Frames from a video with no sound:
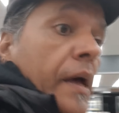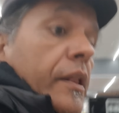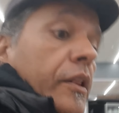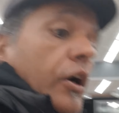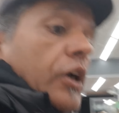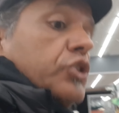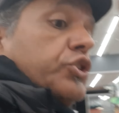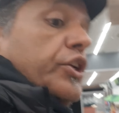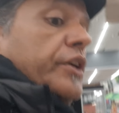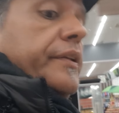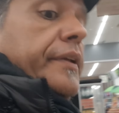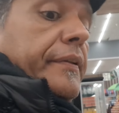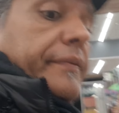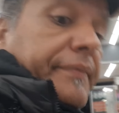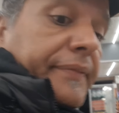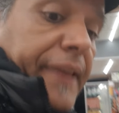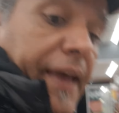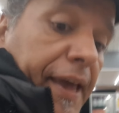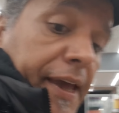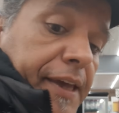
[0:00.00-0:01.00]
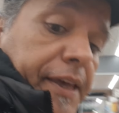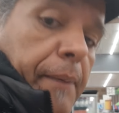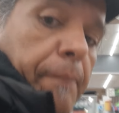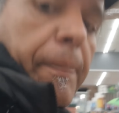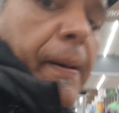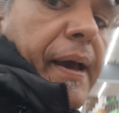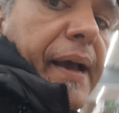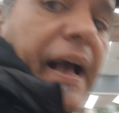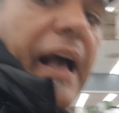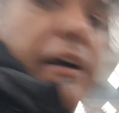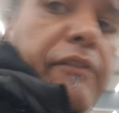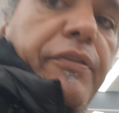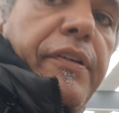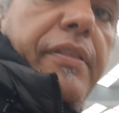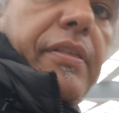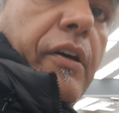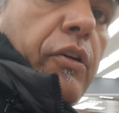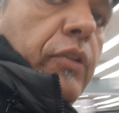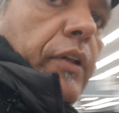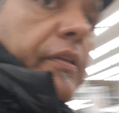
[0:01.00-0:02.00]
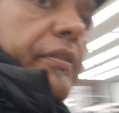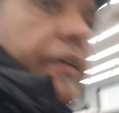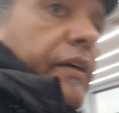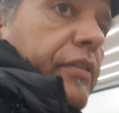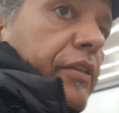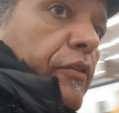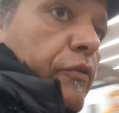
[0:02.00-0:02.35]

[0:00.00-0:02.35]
Então a gente tem que pegar a visão dessas